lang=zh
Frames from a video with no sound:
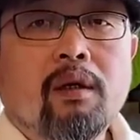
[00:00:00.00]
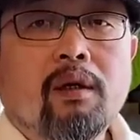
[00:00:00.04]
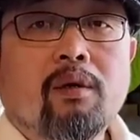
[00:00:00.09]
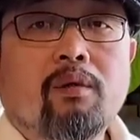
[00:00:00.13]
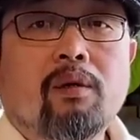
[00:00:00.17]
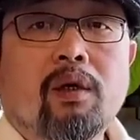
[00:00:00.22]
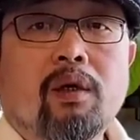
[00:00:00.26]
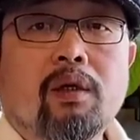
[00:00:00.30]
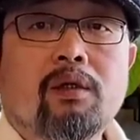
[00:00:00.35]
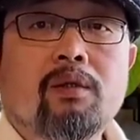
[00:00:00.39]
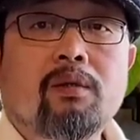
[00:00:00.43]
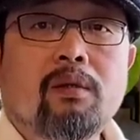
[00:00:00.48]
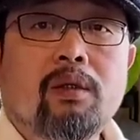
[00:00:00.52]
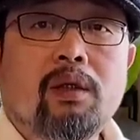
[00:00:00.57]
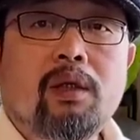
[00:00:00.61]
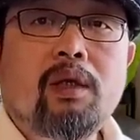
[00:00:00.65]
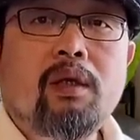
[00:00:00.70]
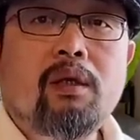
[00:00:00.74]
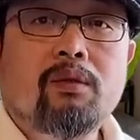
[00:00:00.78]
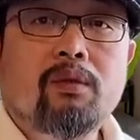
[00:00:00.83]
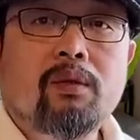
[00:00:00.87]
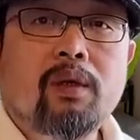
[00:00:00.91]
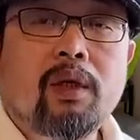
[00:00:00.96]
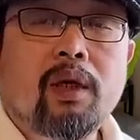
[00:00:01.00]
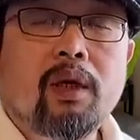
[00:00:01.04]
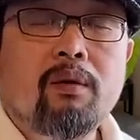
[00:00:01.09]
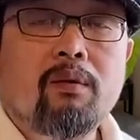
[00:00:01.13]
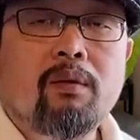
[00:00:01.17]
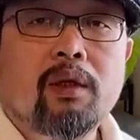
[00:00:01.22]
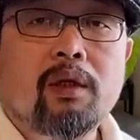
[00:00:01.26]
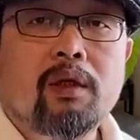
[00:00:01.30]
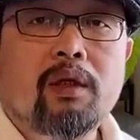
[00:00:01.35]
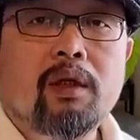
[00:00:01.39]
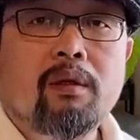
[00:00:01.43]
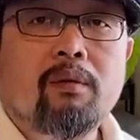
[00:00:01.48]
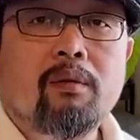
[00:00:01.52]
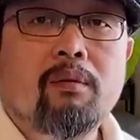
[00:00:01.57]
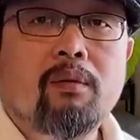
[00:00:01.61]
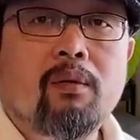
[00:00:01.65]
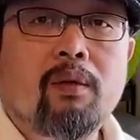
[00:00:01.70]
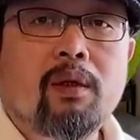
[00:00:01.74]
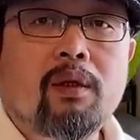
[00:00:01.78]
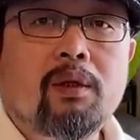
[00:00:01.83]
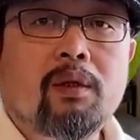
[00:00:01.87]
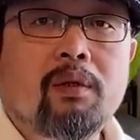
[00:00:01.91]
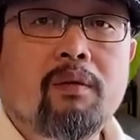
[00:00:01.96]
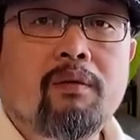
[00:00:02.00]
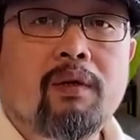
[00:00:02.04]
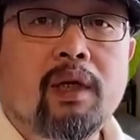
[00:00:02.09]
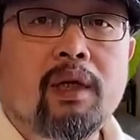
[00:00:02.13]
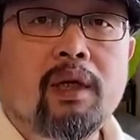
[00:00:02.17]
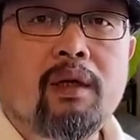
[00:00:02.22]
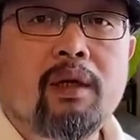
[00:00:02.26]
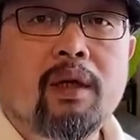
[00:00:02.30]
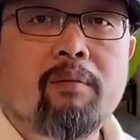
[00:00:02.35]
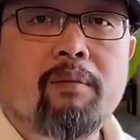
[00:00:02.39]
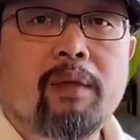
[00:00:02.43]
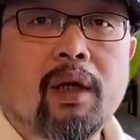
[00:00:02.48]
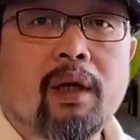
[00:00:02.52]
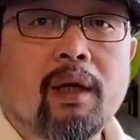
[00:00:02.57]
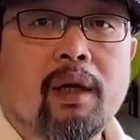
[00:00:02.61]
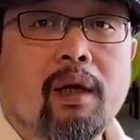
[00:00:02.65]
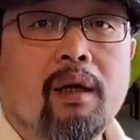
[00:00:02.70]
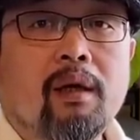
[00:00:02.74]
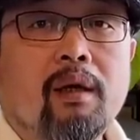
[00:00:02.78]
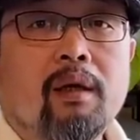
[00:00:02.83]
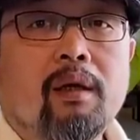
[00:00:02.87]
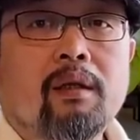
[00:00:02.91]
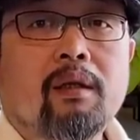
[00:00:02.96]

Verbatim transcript: 我从一虽然我正规的春晚一眼没看，